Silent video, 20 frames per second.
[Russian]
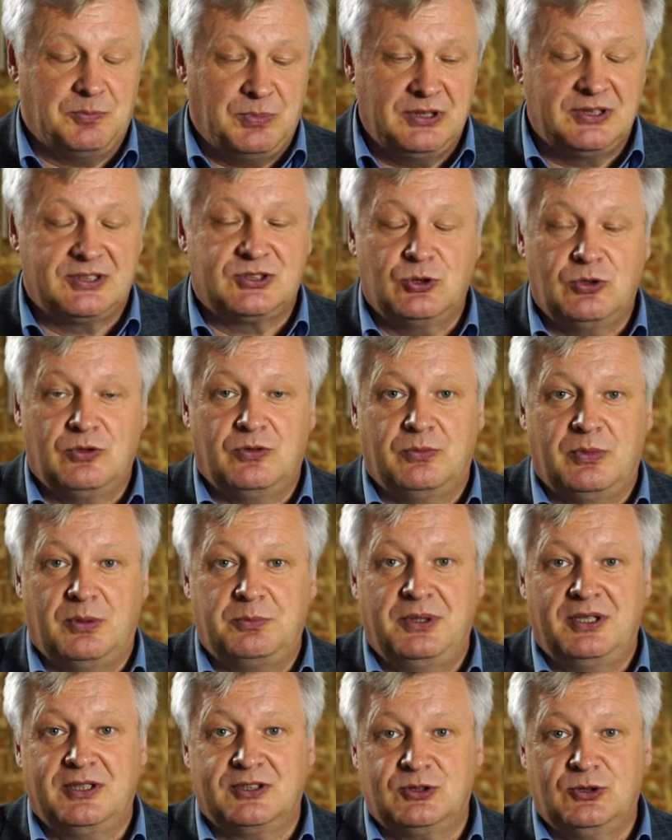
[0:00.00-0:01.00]
был снова
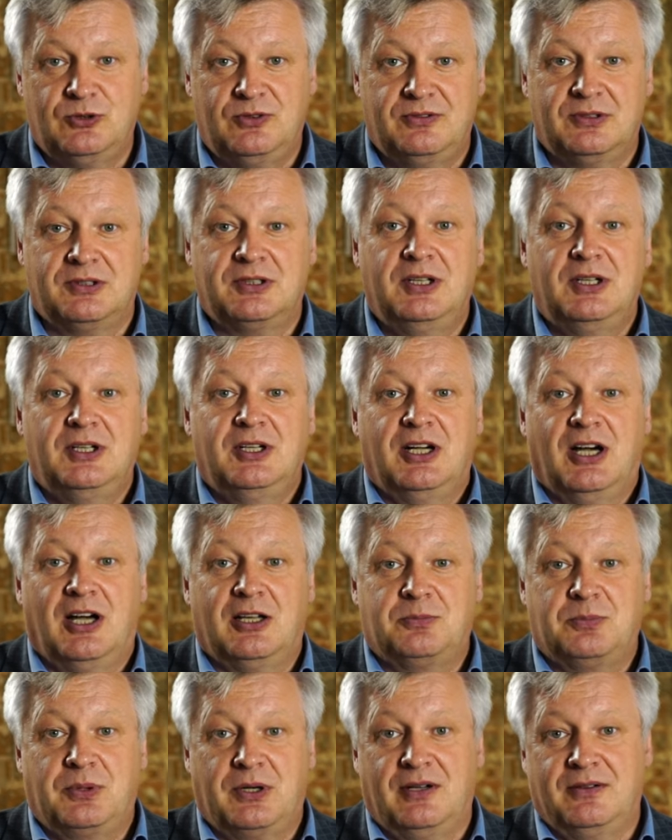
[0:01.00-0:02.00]
мобилизован,
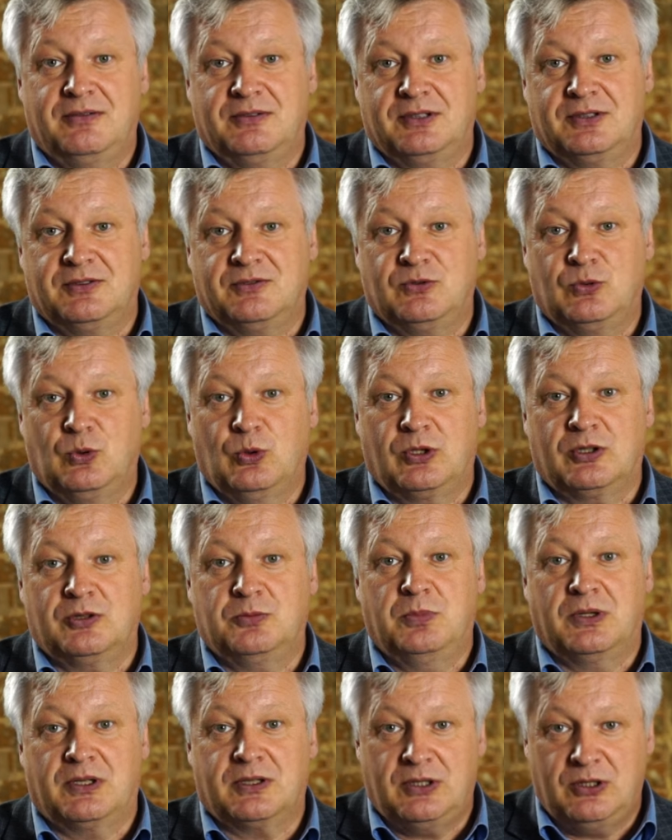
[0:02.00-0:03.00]
отправлен в город
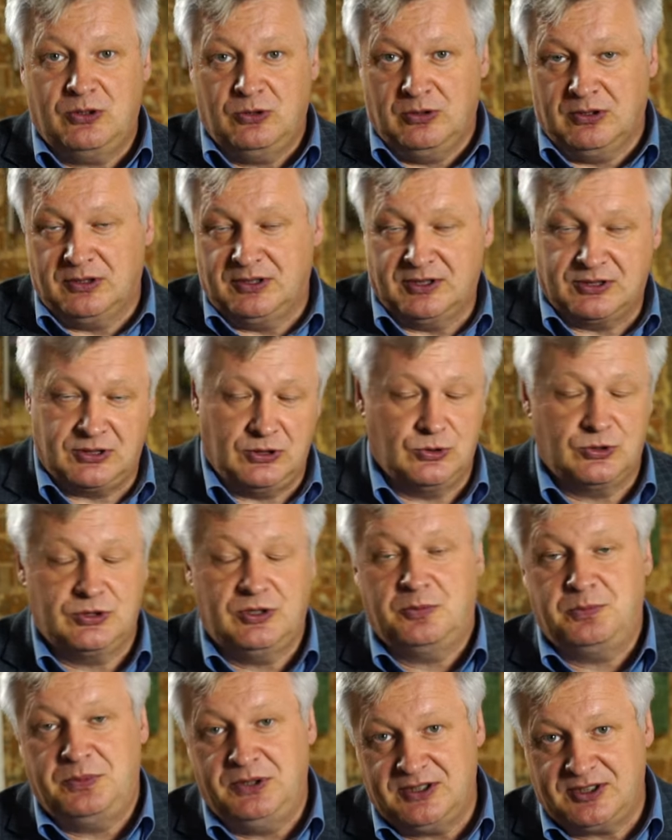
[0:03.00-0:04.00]
Барнаул, где
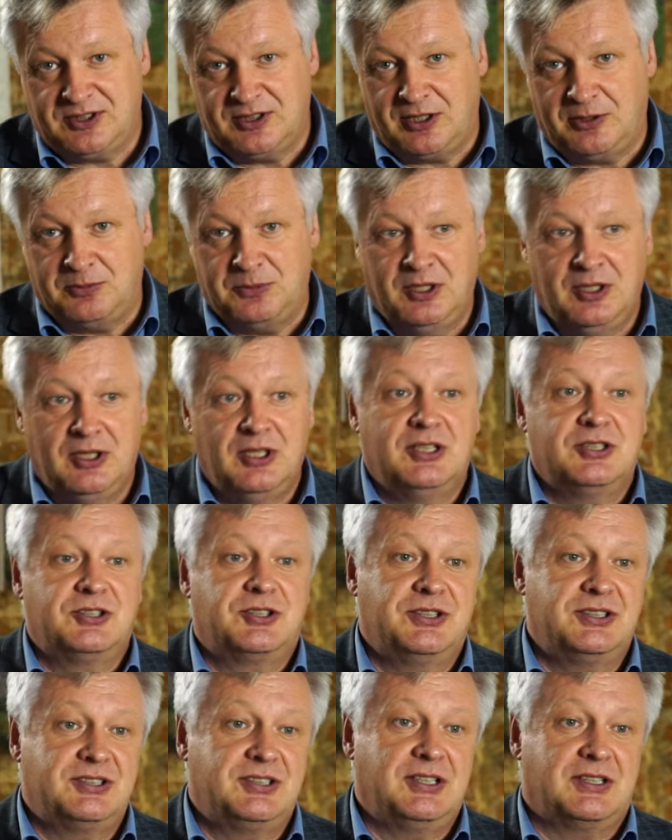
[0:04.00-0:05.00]
служил писарем.
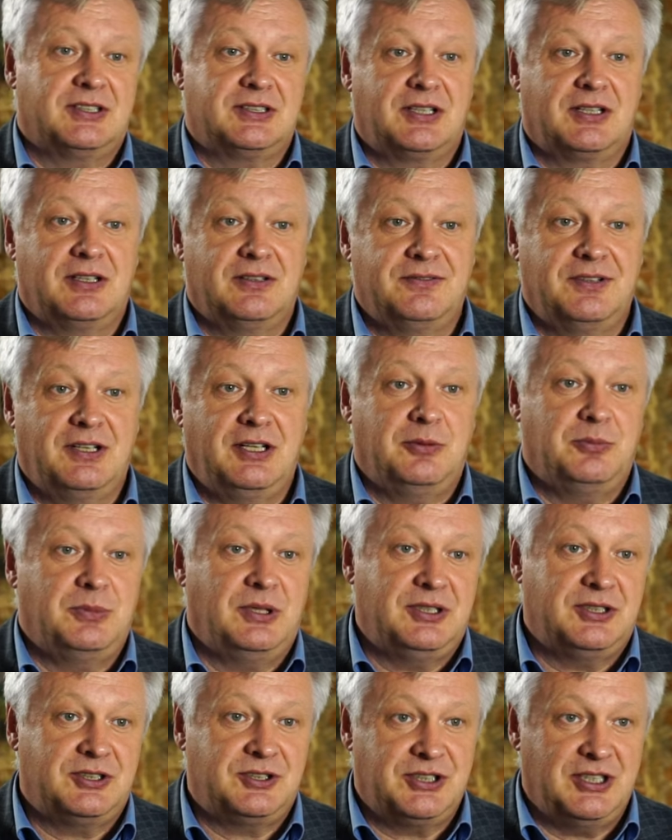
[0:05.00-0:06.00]
Через некоторое
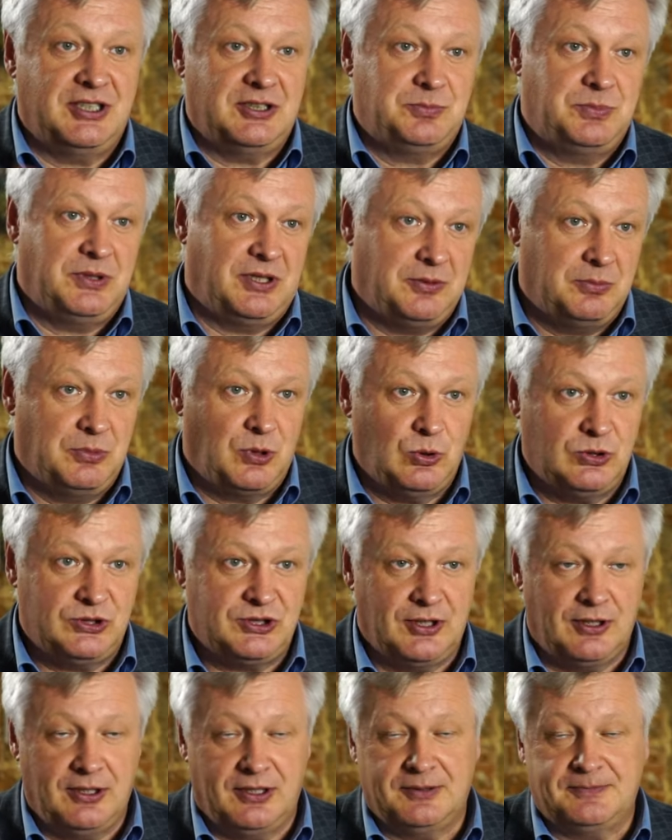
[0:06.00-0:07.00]
время их часть
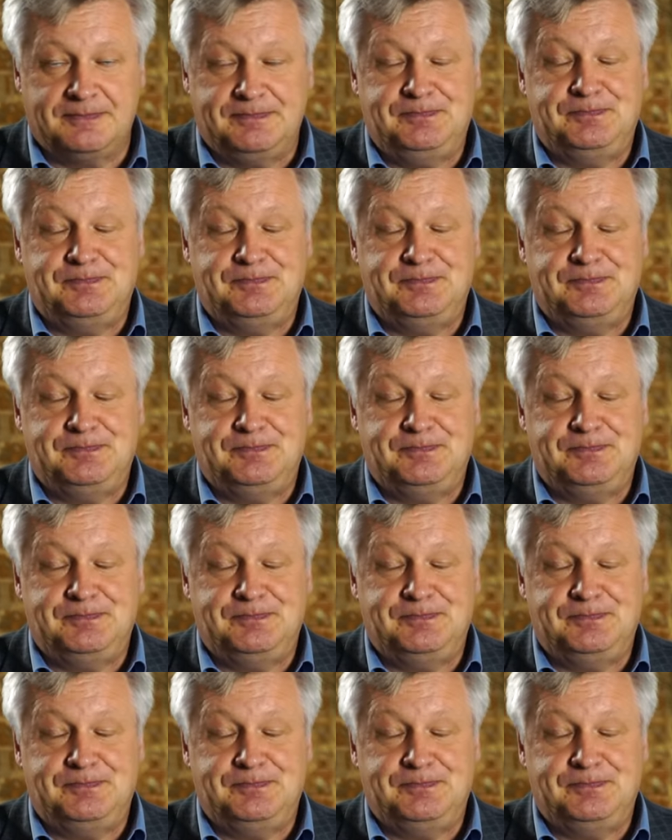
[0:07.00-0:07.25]
перебросили